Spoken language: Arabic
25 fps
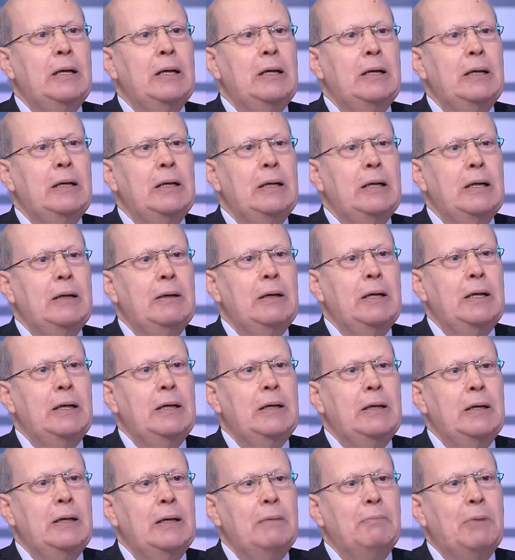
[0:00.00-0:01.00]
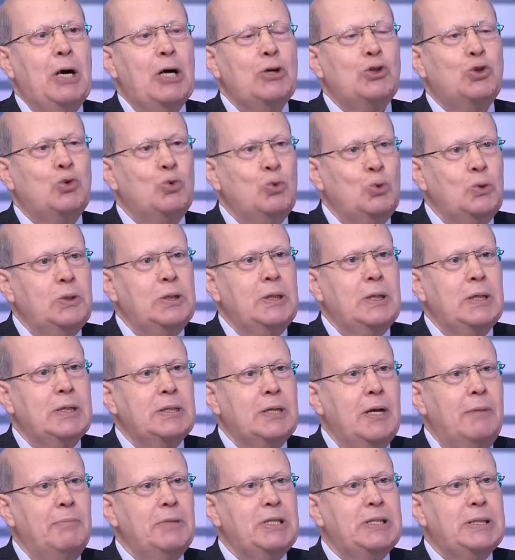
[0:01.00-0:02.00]
المقصود
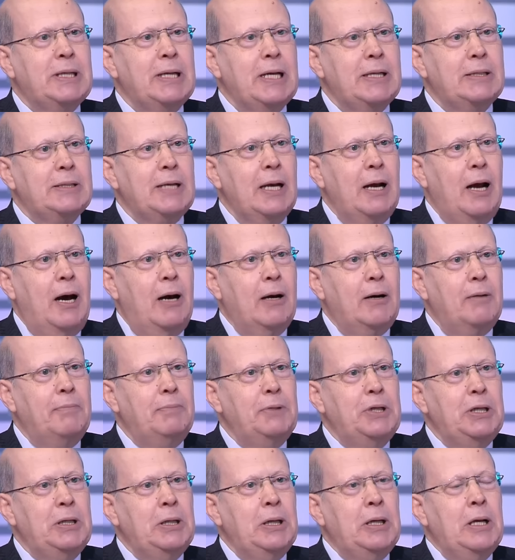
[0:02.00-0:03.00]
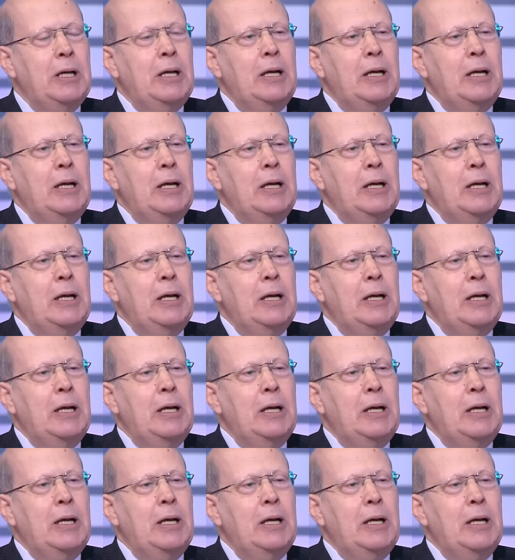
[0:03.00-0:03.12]
النظام السياسي العربي